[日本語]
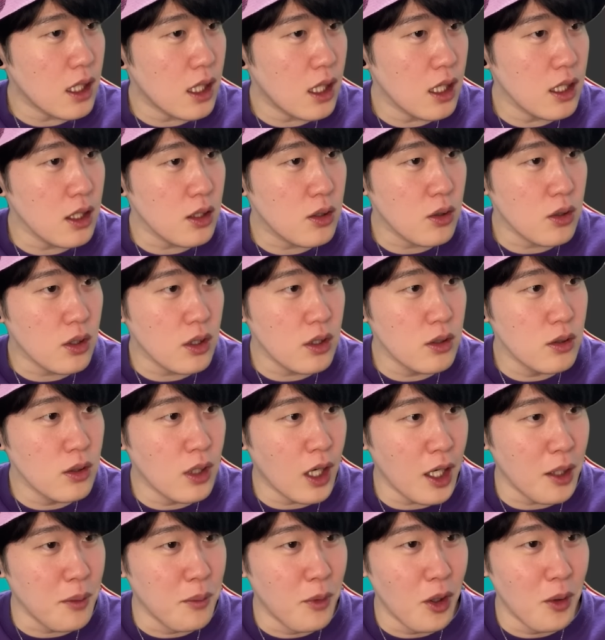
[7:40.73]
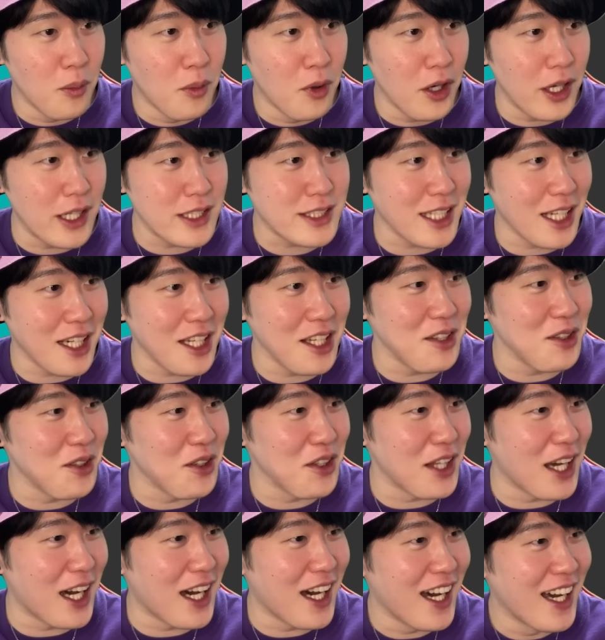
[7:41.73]
はい、これ、うはい、も、燃やされん
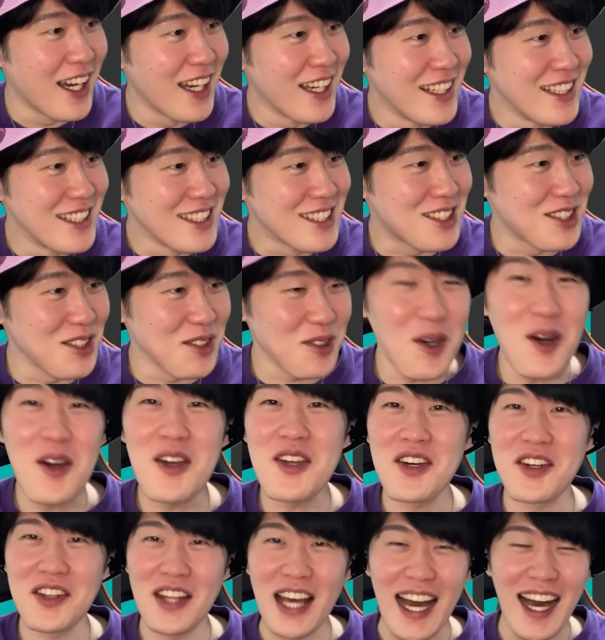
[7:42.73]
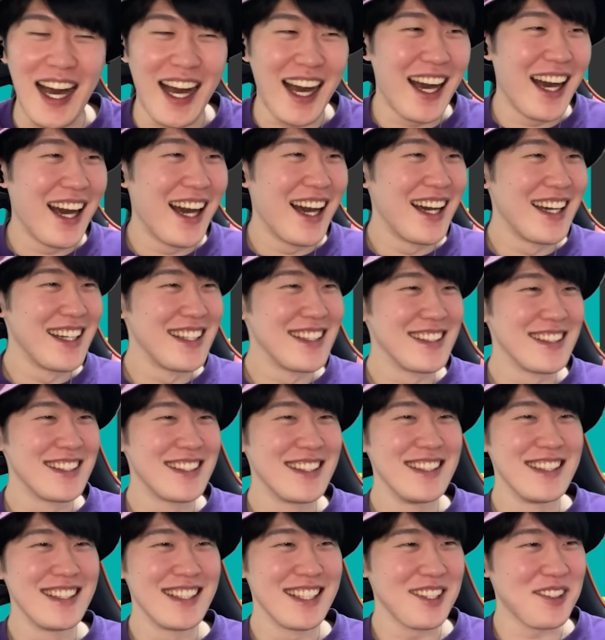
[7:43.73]
のよな。すごいよな。
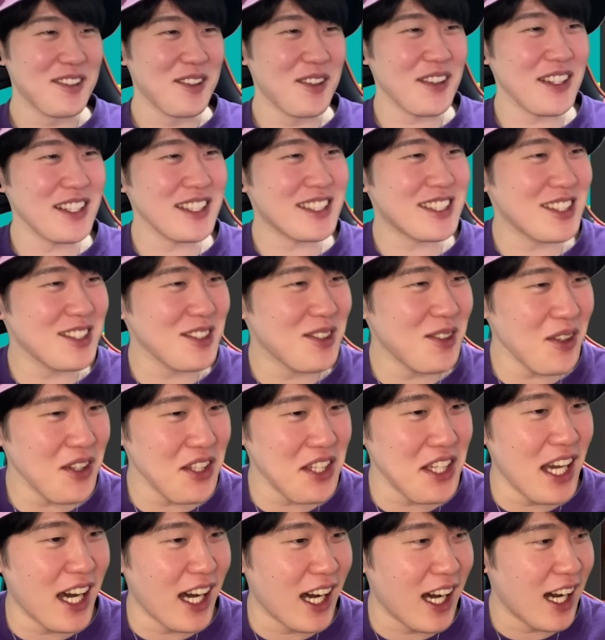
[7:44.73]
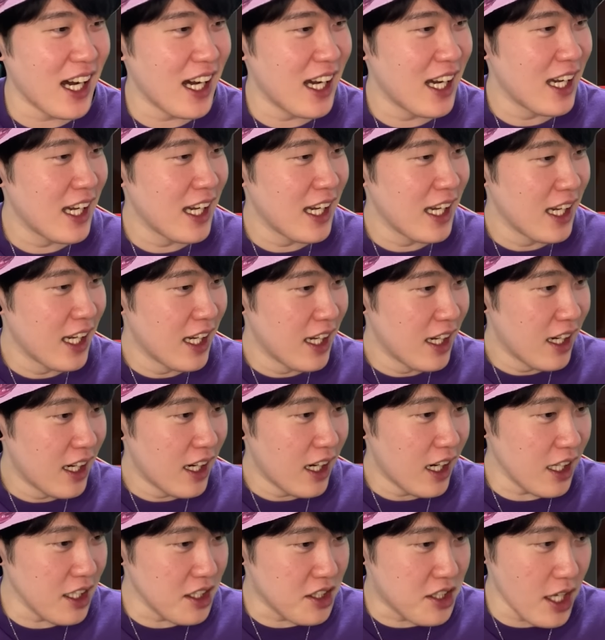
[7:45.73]
これすごいな。
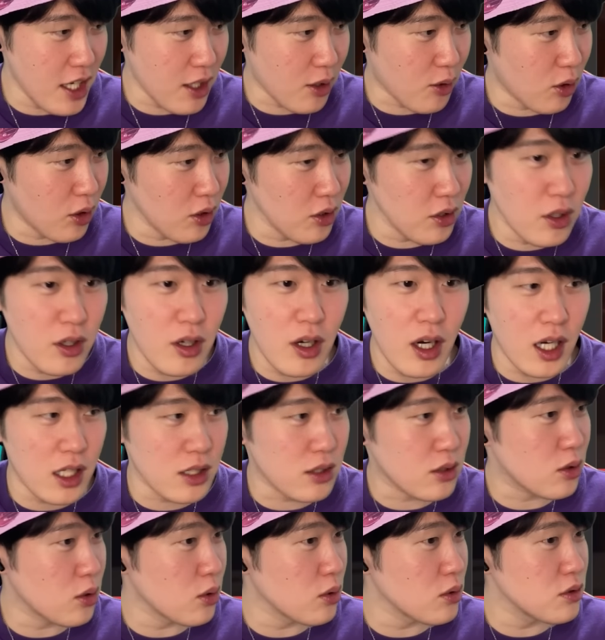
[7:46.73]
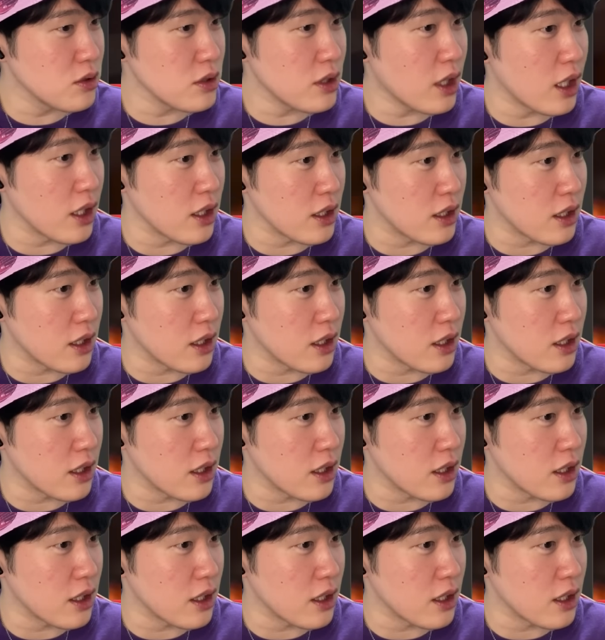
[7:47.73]
はい、で、この後ぐらい